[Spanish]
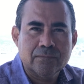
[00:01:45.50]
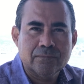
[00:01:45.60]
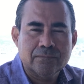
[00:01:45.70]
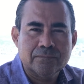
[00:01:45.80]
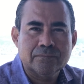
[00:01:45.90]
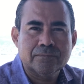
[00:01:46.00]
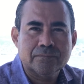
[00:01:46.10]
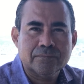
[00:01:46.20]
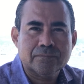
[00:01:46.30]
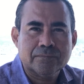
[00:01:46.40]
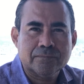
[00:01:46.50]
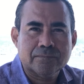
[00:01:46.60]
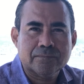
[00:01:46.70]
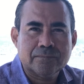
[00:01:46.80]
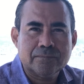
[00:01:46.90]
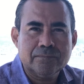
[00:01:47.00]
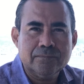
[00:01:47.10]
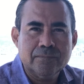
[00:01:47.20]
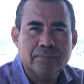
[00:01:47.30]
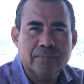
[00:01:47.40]
de todo un mes de
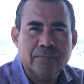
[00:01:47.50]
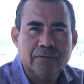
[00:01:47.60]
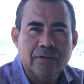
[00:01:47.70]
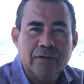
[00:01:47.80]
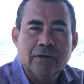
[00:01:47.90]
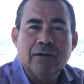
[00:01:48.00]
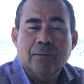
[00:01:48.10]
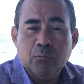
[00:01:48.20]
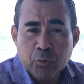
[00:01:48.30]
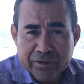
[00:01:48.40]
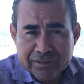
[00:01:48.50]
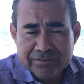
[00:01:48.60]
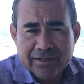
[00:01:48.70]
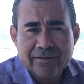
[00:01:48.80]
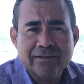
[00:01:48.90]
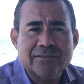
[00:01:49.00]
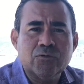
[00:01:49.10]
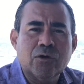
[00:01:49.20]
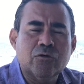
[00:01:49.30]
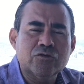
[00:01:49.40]
trabajo, para estar precisamente
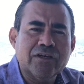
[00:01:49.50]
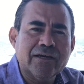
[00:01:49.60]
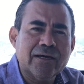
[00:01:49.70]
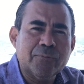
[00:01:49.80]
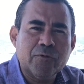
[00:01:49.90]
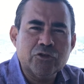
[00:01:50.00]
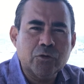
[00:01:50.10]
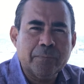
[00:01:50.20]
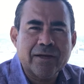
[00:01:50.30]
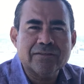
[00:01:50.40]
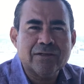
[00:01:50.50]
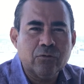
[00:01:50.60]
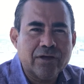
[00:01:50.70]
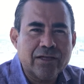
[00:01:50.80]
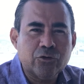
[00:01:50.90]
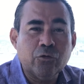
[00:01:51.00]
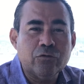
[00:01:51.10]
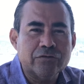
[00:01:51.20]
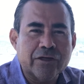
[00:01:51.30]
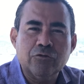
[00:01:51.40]
preparados para cuando
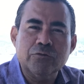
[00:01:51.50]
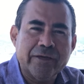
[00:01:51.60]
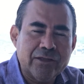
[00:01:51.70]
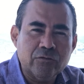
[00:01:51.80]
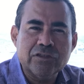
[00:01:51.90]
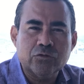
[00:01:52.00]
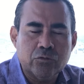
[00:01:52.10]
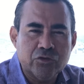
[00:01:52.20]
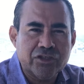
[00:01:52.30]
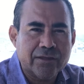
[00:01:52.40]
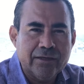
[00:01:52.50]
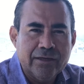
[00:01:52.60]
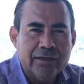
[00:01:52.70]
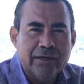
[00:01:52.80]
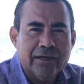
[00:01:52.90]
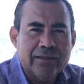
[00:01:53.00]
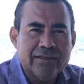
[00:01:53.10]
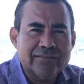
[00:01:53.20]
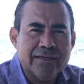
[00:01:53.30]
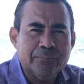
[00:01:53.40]
se dio la reapertura el 2 de
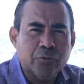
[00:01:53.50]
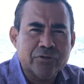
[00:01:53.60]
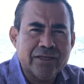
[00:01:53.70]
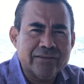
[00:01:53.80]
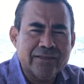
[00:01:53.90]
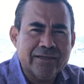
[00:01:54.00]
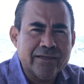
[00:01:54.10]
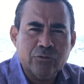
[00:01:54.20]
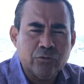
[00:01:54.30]
julio, en un 30